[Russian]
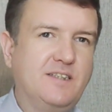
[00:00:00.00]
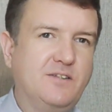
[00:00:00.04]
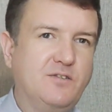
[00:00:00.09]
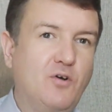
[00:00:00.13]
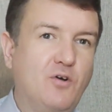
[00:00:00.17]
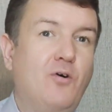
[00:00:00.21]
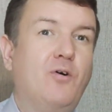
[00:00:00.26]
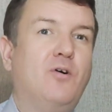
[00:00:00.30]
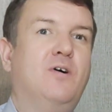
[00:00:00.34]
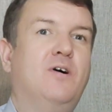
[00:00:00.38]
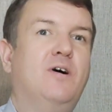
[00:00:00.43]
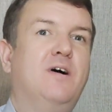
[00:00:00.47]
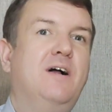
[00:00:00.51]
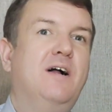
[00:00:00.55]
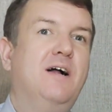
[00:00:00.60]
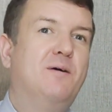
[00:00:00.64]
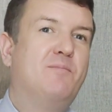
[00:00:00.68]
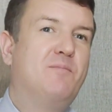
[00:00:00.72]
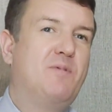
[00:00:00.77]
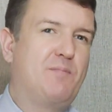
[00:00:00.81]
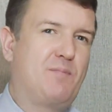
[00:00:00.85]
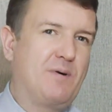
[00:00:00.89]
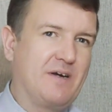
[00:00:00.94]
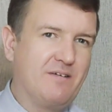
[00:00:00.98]
но
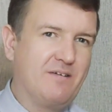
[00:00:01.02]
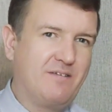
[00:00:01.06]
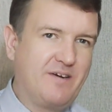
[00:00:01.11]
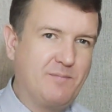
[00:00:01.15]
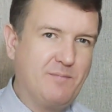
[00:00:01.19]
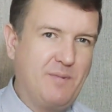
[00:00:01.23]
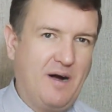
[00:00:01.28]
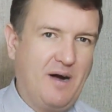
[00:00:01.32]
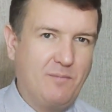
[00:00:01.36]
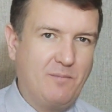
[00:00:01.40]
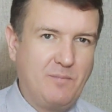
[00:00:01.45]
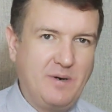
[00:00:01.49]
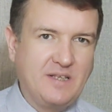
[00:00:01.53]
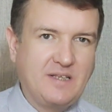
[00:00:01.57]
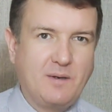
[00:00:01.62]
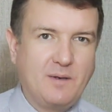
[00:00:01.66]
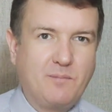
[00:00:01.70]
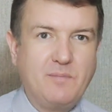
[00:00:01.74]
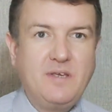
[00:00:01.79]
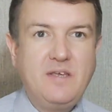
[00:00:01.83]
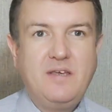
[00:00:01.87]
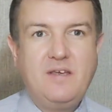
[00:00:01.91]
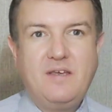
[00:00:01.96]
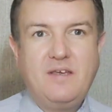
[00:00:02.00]
мы поговорим об
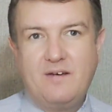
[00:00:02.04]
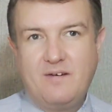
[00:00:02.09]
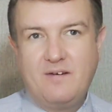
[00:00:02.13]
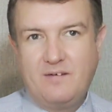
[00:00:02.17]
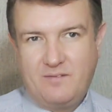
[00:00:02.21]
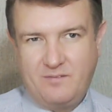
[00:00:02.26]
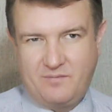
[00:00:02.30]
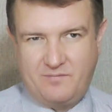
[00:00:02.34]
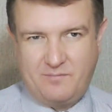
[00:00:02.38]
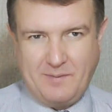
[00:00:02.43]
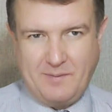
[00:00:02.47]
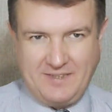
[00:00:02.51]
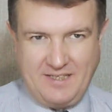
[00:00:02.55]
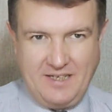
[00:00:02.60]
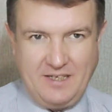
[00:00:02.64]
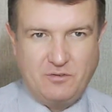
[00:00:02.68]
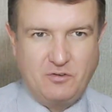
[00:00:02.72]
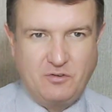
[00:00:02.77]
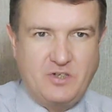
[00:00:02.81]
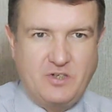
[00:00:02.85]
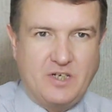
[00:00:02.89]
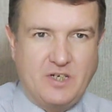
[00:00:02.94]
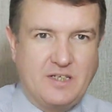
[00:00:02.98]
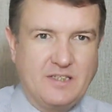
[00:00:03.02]
этом и в
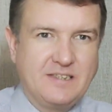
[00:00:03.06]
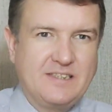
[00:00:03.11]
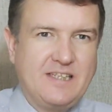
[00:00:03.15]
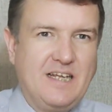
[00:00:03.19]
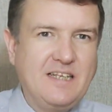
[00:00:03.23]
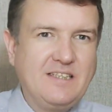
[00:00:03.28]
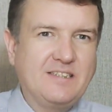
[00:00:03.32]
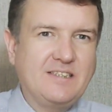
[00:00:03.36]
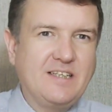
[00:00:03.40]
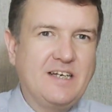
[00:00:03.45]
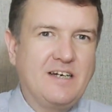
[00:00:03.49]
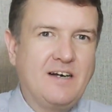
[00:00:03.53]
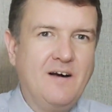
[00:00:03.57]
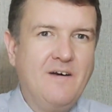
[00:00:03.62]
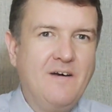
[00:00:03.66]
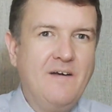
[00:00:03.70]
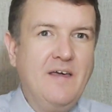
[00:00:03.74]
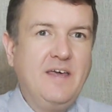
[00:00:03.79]
последующих инстанциях,